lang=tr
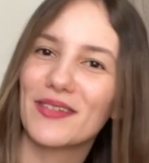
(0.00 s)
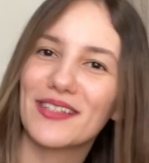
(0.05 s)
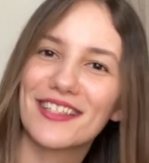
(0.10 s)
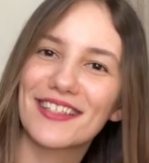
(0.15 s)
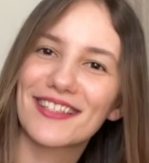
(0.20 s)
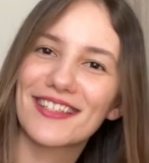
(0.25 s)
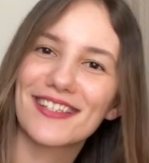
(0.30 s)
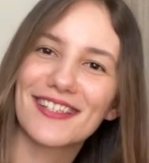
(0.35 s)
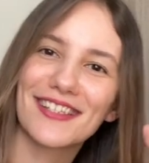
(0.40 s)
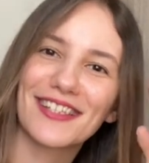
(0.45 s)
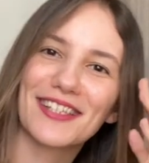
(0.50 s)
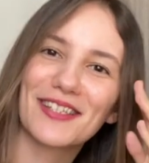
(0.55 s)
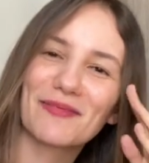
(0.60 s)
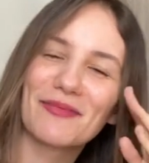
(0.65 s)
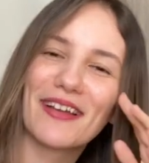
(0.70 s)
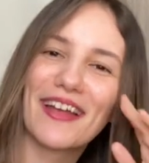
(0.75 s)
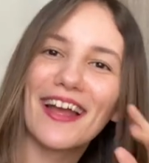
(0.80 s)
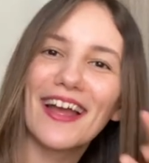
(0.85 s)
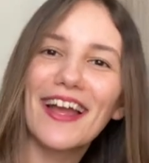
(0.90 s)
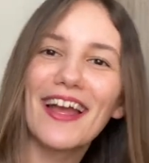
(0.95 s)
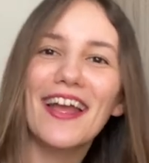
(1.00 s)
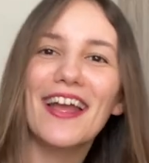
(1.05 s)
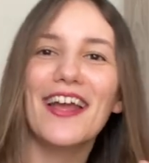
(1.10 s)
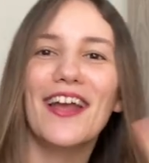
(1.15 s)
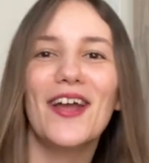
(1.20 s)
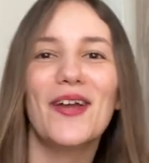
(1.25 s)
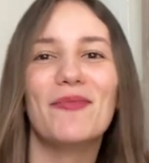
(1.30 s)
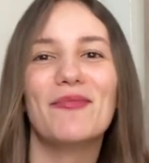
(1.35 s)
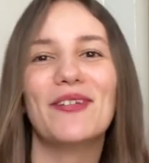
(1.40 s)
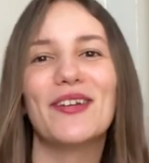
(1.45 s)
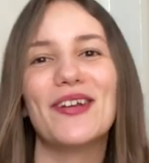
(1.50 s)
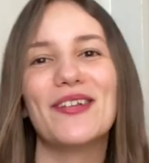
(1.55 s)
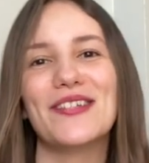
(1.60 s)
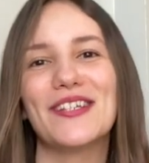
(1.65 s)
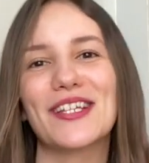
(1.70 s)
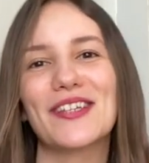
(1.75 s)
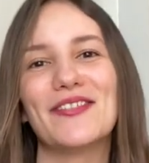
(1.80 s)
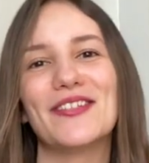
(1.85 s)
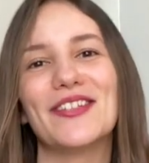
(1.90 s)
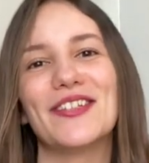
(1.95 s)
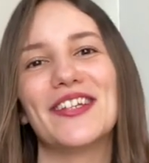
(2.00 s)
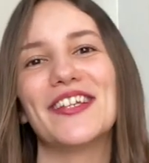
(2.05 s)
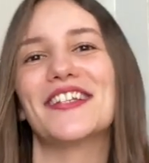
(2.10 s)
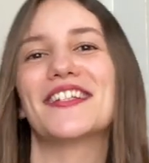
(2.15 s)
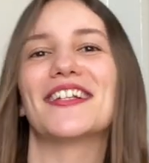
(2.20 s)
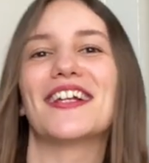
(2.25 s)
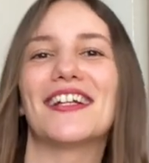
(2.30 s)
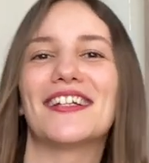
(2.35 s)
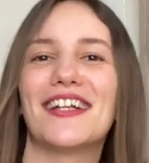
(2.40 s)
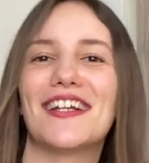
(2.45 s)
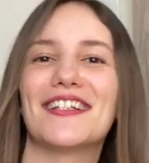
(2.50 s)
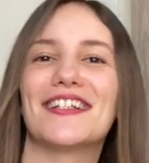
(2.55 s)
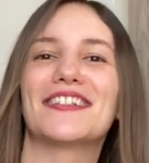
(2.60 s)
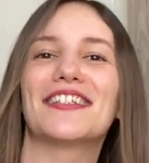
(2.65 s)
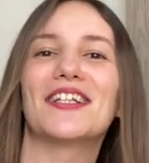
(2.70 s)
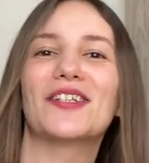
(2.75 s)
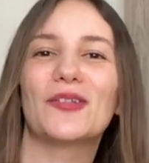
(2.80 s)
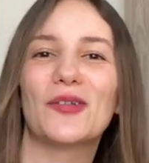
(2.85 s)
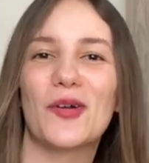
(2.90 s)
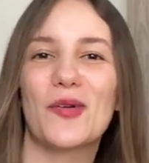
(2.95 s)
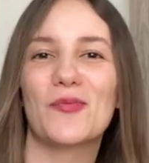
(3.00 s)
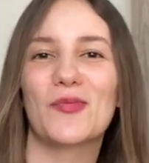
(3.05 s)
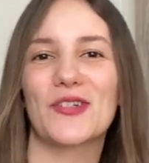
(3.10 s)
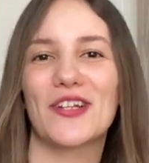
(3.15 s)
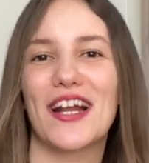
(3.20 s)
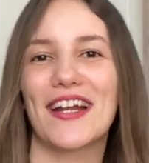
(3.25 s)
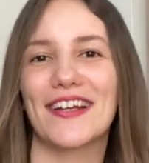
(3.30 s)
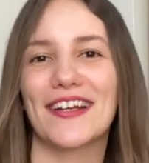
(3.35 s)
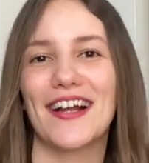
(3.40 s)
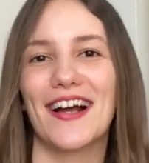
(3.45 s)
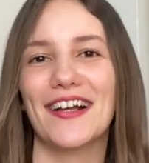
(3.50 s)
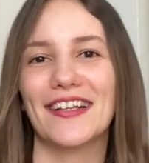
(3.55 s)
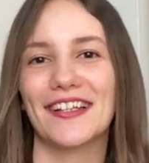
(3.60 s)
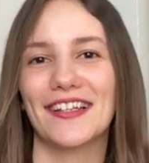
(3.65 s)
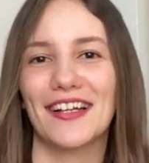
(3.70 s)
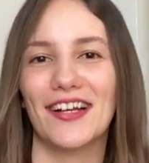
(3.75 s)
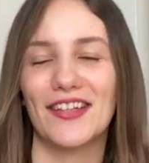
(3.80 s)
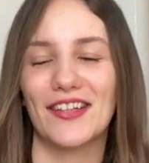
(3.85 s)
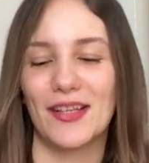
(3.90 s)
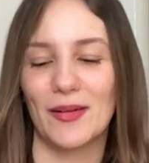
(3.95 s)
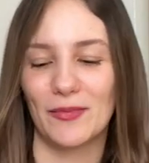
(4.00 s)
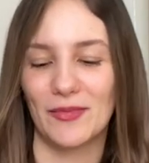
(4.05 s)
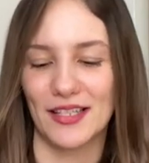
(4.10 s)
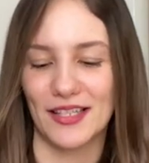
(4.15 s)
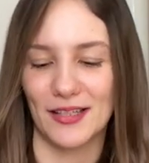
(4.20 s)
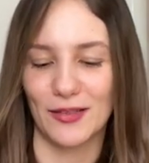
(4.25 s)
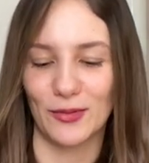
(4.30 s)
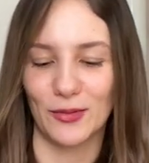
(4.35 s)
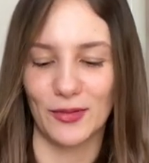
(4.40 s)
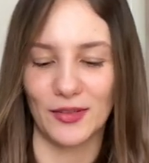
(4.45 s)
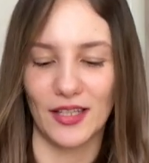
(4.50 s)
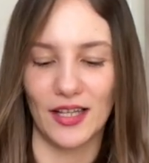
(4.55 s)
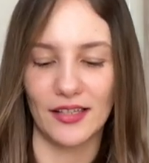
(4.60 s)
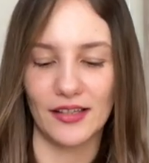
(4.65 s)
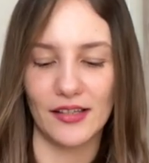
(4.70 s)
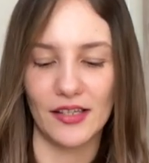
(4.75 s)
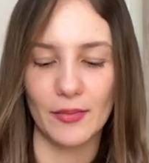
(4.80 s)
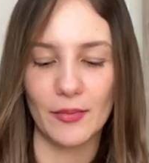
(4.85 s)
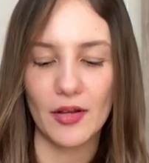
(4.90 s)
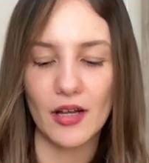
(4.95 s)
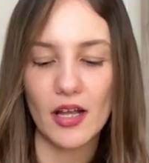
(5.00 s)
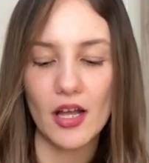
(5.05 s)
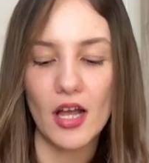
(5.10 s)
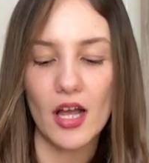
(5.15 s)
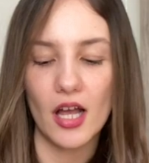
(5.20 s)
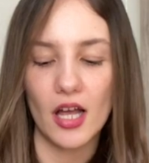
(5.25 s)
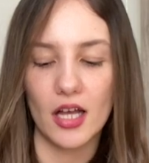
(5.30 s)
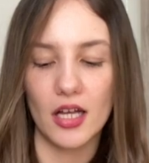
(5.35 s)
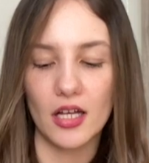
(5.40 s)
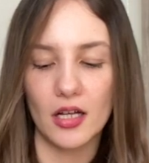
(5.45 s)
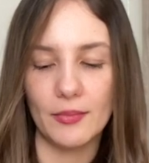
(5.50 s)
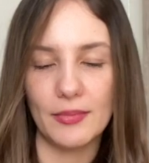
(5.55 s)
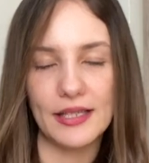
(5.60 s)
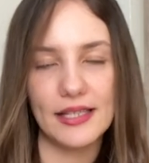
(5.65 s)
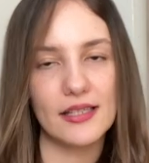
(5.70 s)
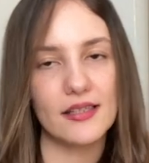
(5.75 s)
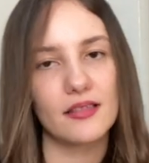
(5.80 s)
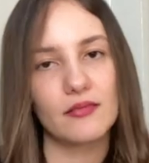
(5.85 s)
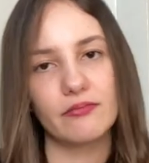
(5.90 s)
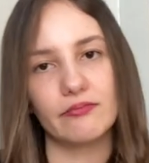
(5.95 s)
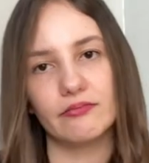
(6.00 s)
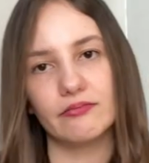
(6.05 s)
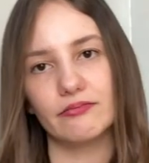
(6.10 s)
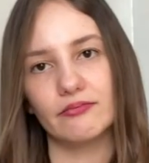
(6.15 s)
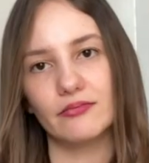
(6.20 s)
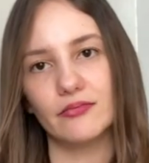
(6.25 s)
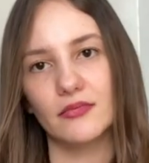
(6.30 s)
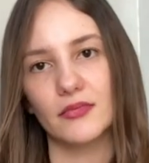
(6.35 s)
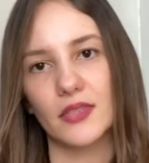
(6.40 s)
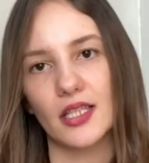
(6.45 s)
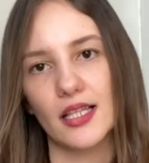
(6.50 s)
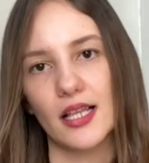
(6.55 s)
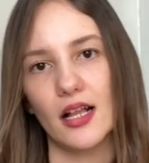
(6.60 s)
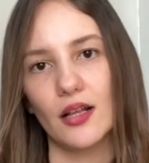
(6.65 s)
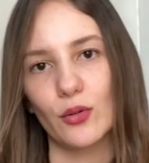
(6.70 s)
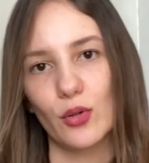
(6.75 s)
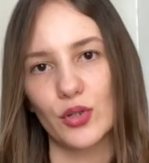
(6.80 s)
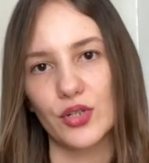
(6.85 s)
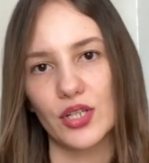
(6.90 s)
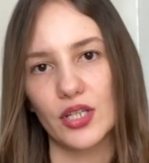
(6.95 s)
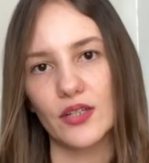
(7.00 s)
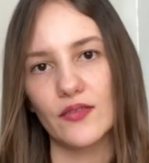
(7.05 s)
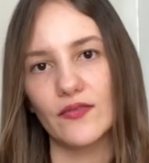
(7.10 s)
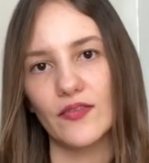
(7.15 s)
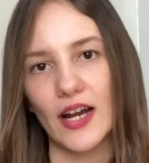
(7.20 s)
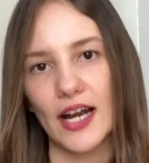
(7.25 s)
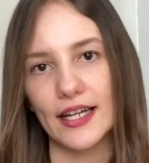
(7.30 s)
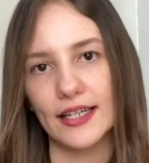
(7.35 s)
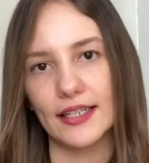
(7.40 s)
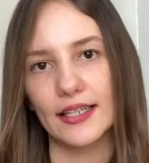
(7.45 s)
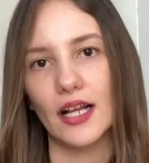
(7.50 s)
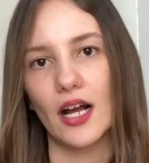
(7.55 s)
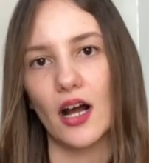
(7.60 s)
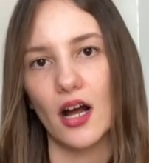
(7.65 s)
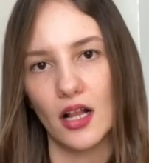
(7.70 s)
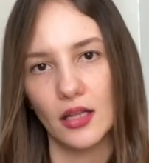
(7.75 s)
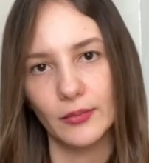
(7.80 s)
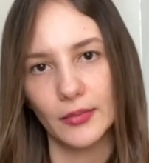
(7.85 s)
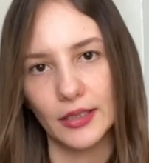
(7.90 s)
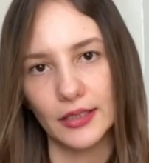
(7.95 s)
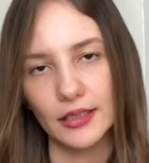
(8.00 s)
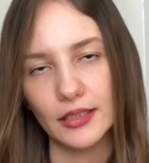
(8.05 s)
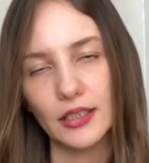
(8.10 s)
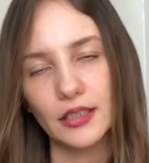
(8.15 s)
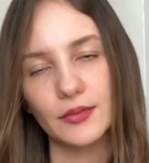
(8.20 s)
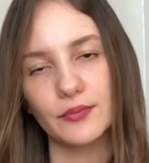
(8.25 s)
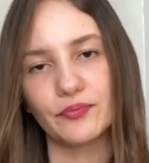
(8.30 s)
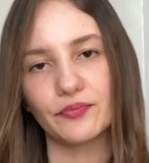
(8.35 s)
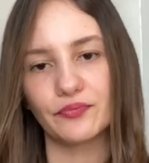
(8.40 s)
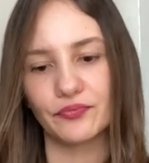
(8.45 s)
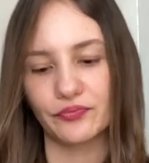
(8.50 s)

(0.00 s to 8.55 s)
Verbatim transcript: açıkçası gitmeye. Bir önceki videoyu izleyenler zaten görmüşlerdir hangi kan damlasını kullandığımı. Ee, biz sağlık hocanın verdiğini almadık.